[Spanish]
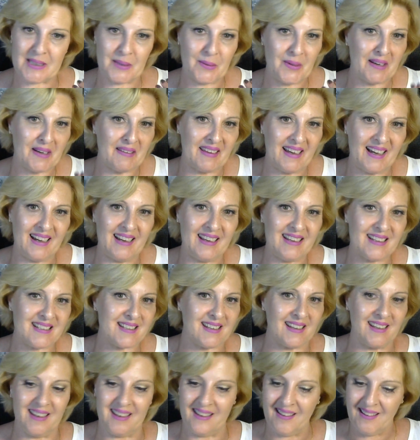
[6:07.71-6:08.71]
de verdad, es
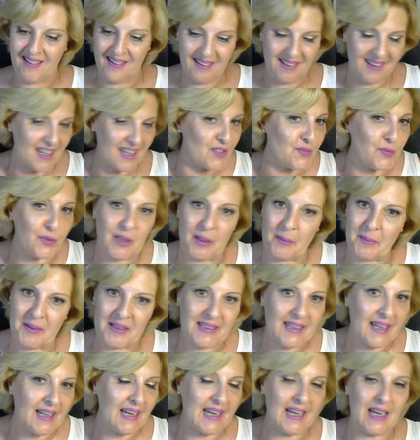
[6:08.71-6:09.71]
que es fundamental.